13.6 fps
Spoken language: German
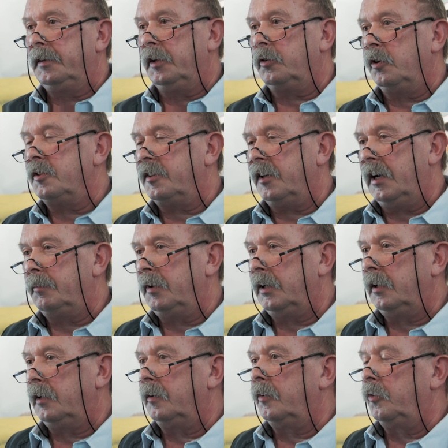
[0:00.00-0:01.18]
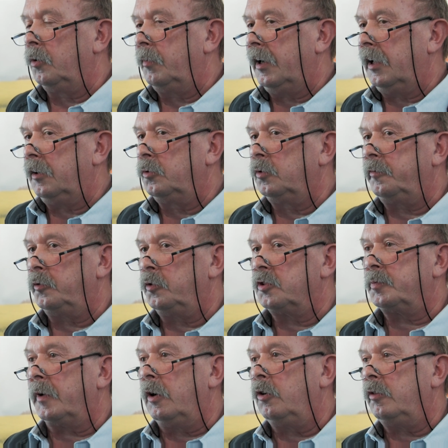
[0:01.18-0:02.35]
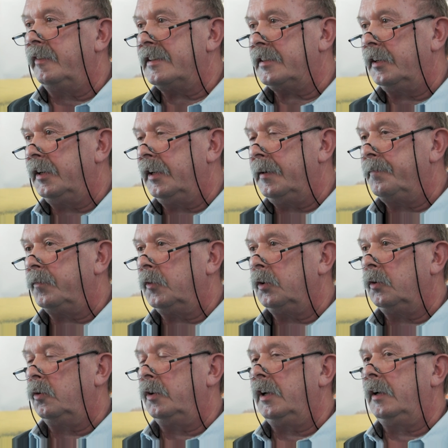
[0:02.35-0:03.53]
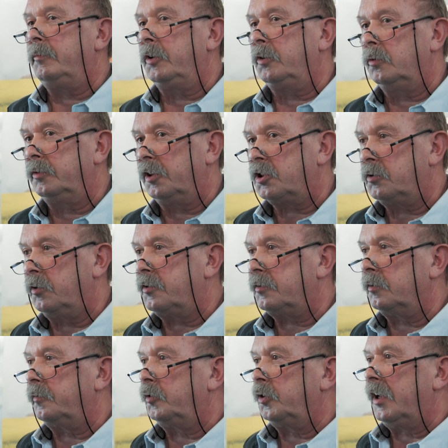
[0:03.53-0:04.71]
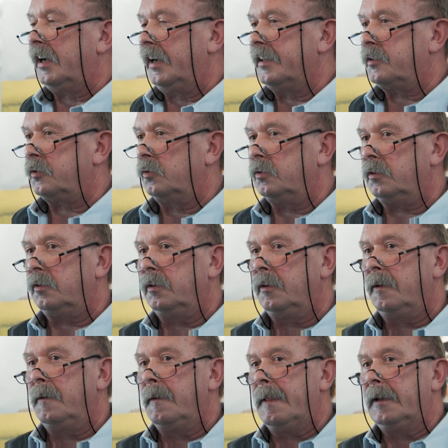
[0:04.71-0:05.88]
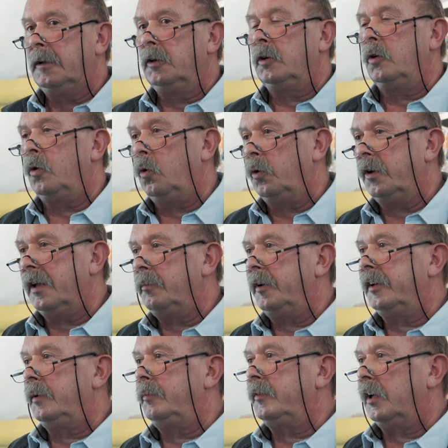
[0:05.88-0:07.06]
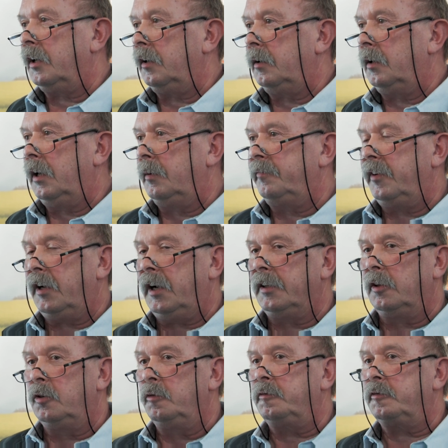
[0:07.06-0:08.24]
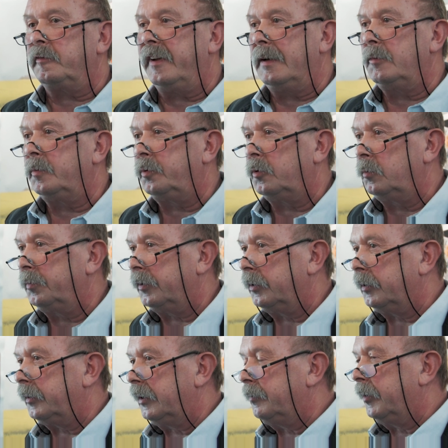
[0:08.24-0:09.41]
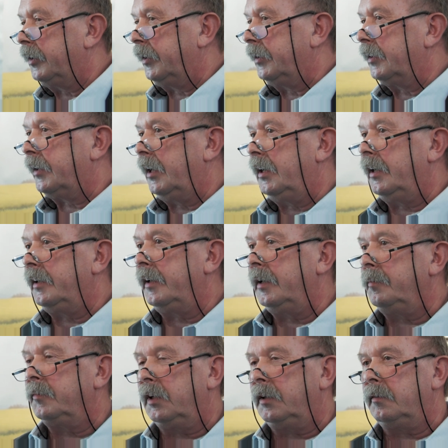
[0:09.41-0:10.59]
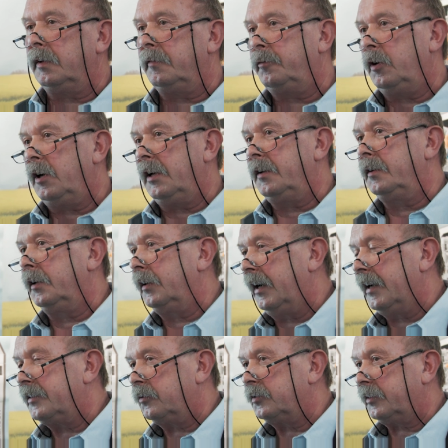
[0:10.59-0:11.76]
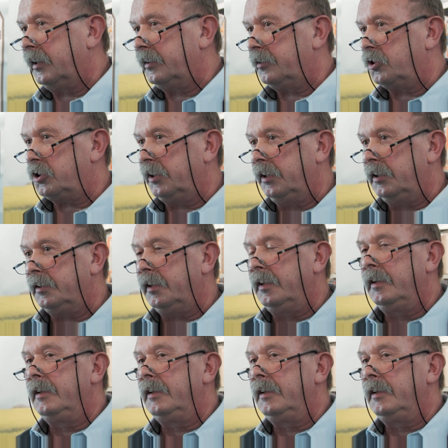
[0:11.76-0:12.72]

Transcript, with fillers: Die können Sie einmal normal nur fürs Brauchwasser nehmen oder mit Unterstützung für die Heizung. Oder man nimmt doch einfach eine Luftwärmepumpe, die man in den Keller neben den vorhandenen Heizungskessel stellt,